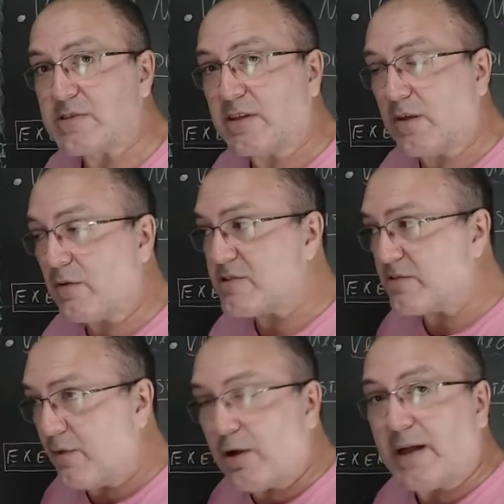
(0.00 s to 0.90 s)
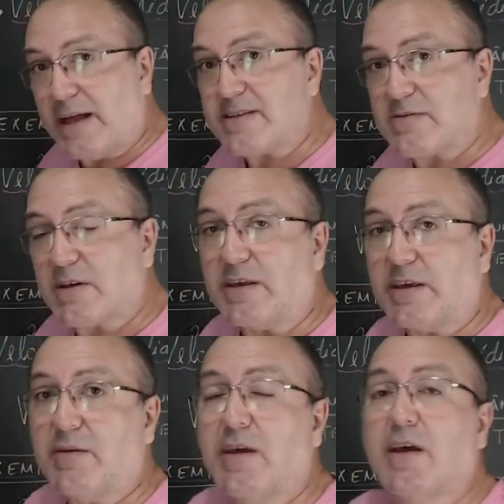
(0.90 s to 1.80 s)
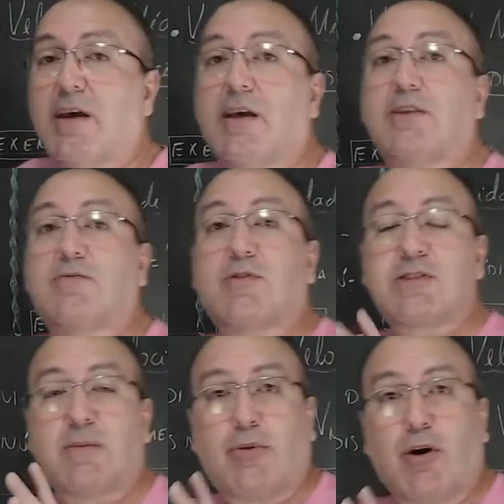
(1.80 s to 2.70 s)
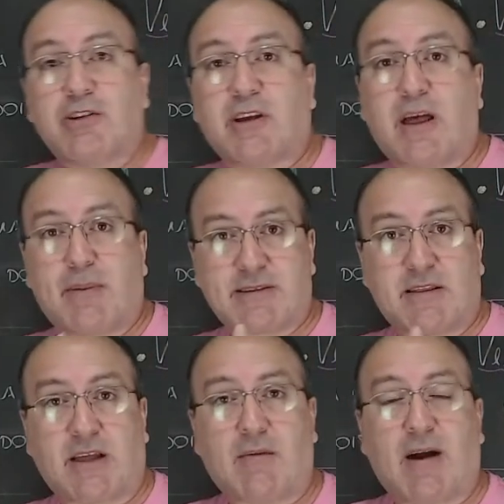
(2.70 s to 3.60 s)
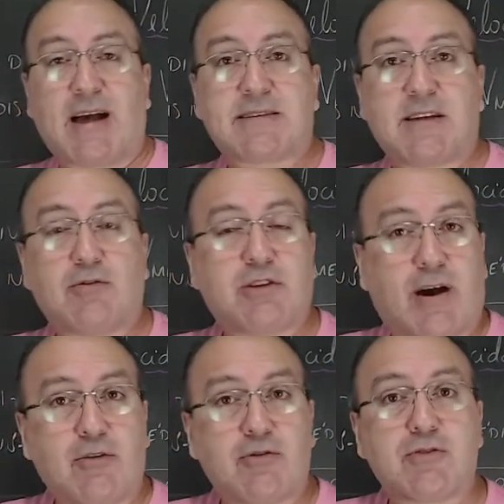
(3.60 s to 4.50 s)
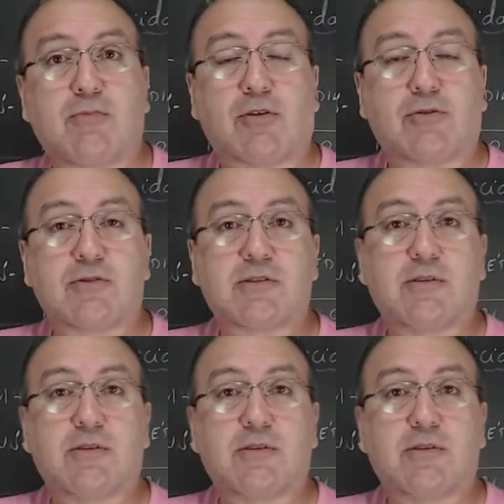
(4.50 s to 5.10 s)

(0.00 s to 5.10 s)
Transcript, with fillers: Então vamos focar nisso aqui. Você pode representar uma razão de vários modos.